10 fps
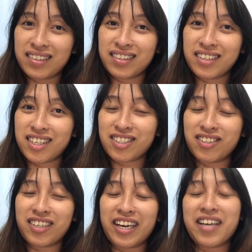
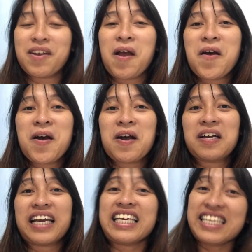yesterday.
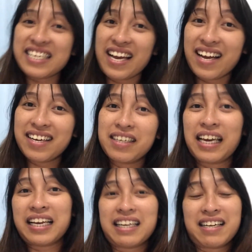Kanina.
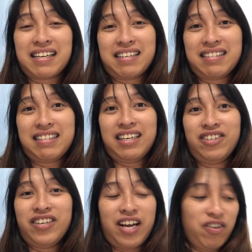Like,
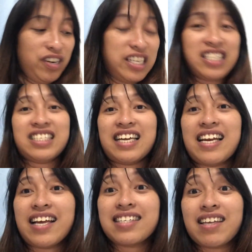ano na ako nagising
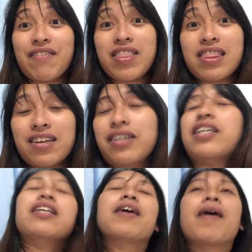like
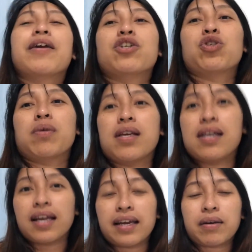7.30 na. I usually
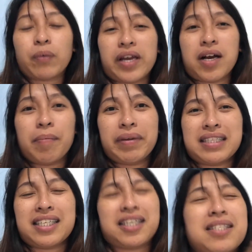like wake up at
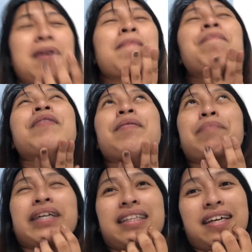6.
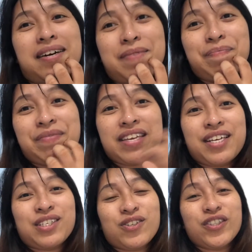But, um,
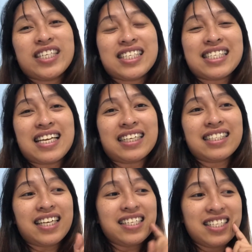so this is like,
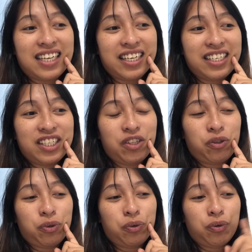kasi I decided
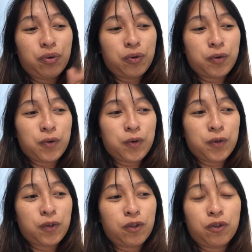to
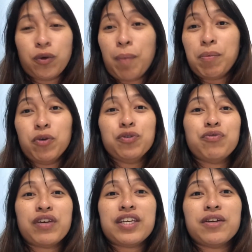to upload
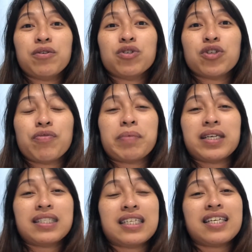videos of my
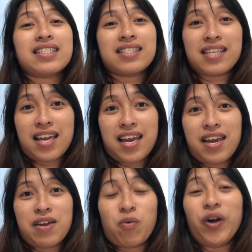
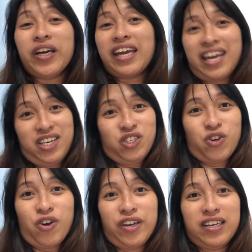6-day
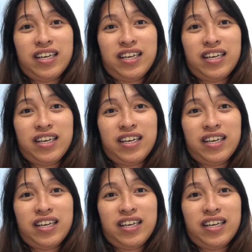workation